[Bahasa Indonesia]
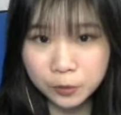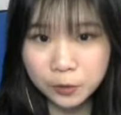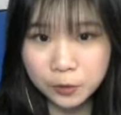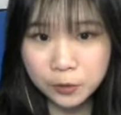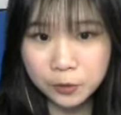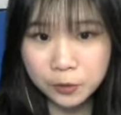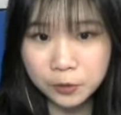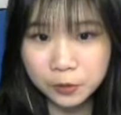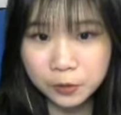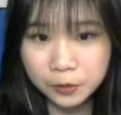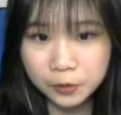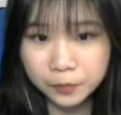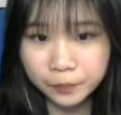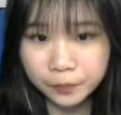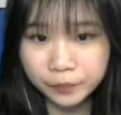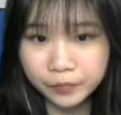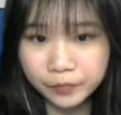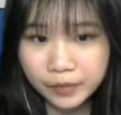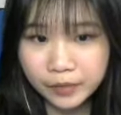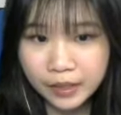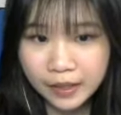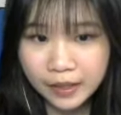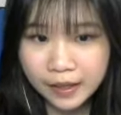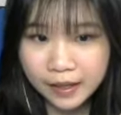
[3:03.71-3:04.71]

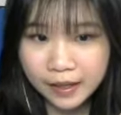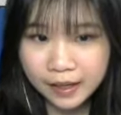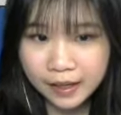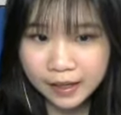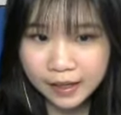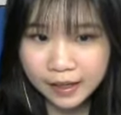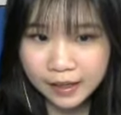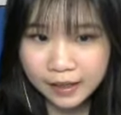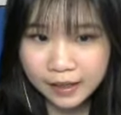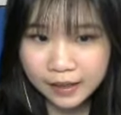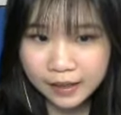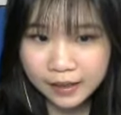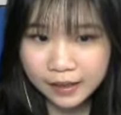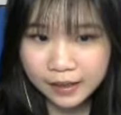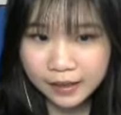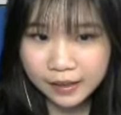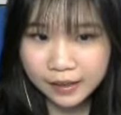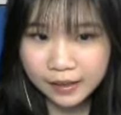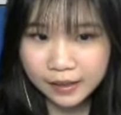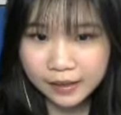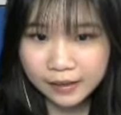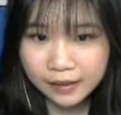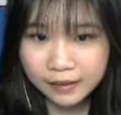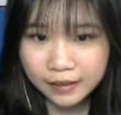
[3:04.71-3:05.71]

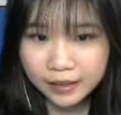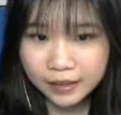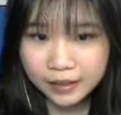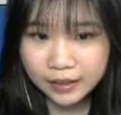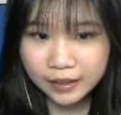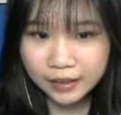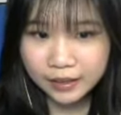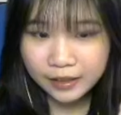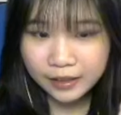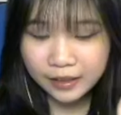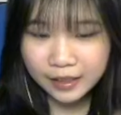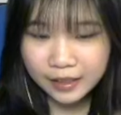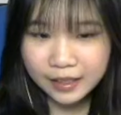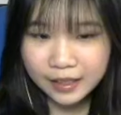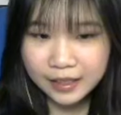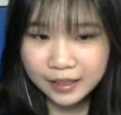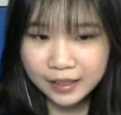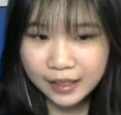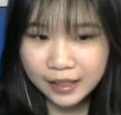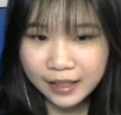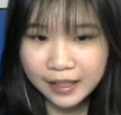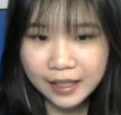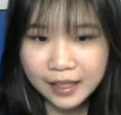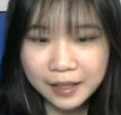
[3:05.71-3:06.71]
187 nih
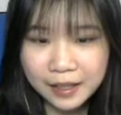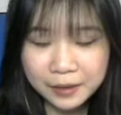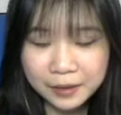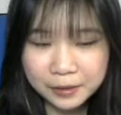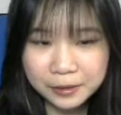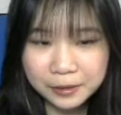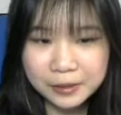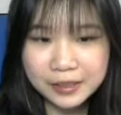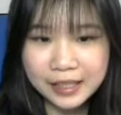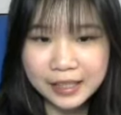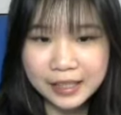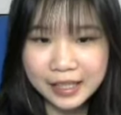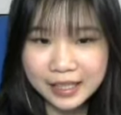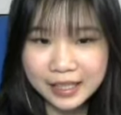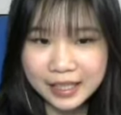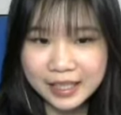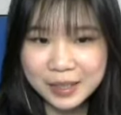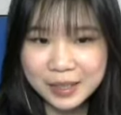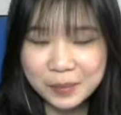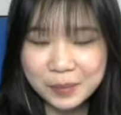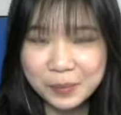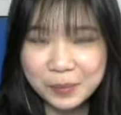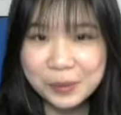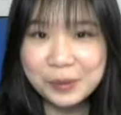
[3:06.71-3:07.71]
kayaknya aku nggak
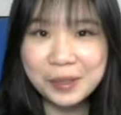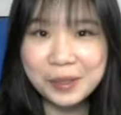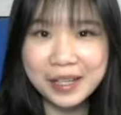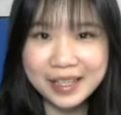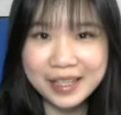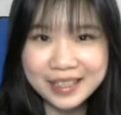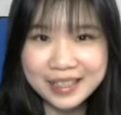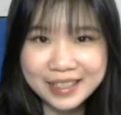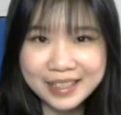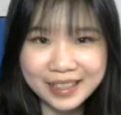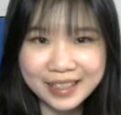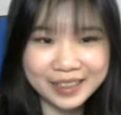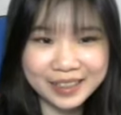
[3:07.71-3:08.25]
cek 10 aja